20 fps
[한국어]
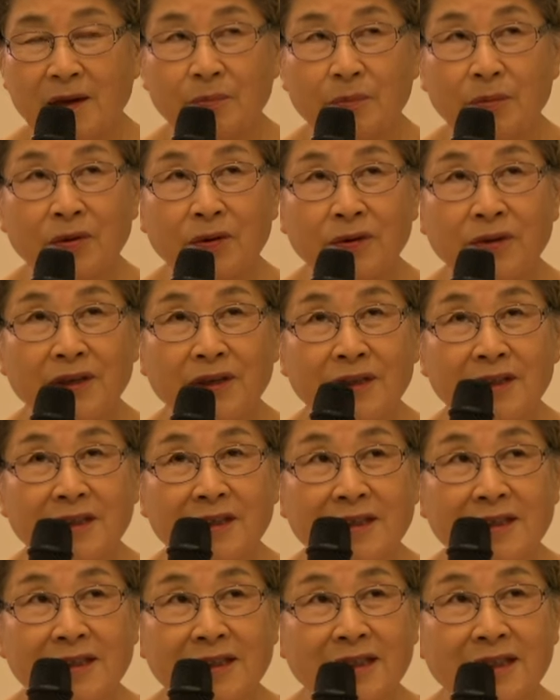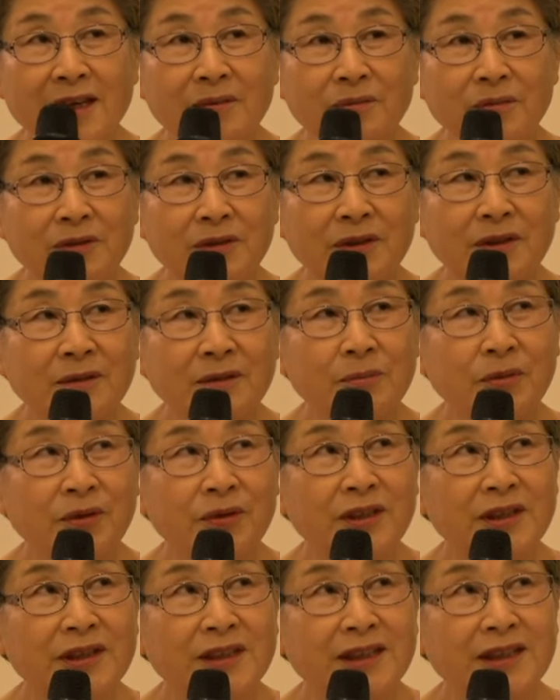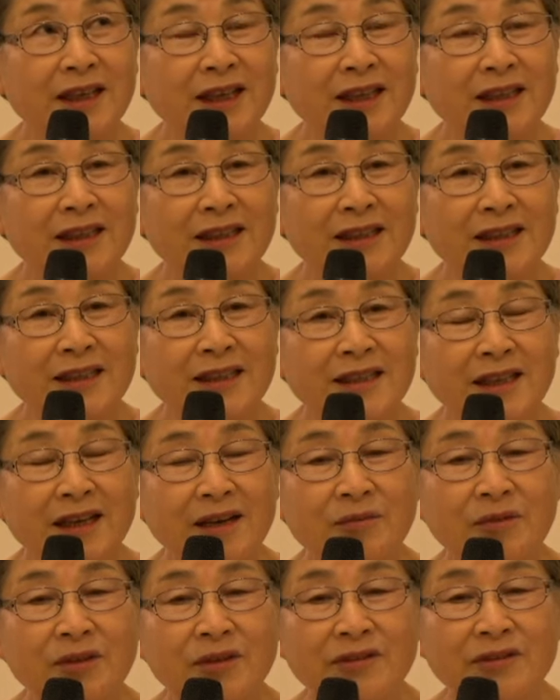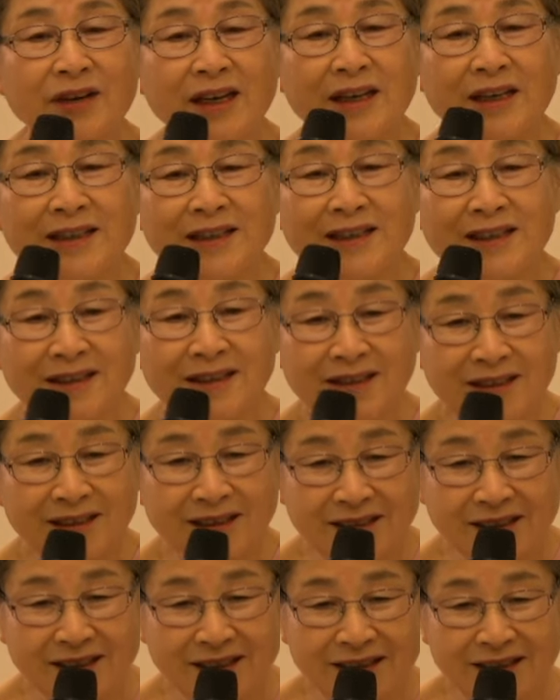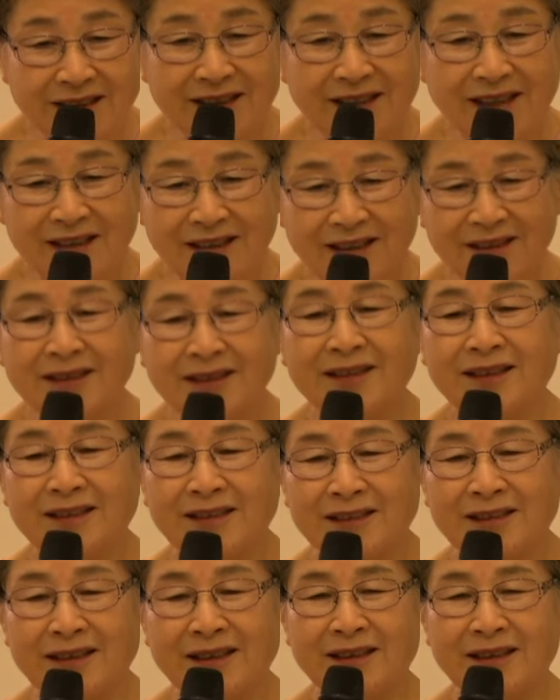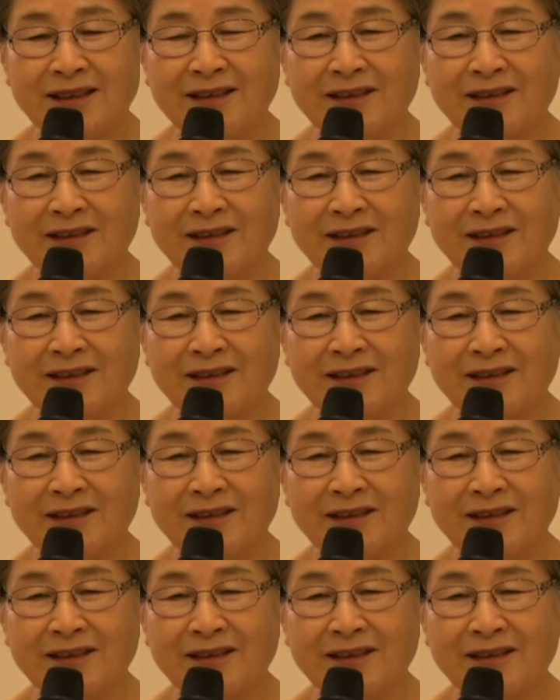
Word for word: 보이는 사물은 보이지 않는 사물과 연결된다 이런 뜻이에요.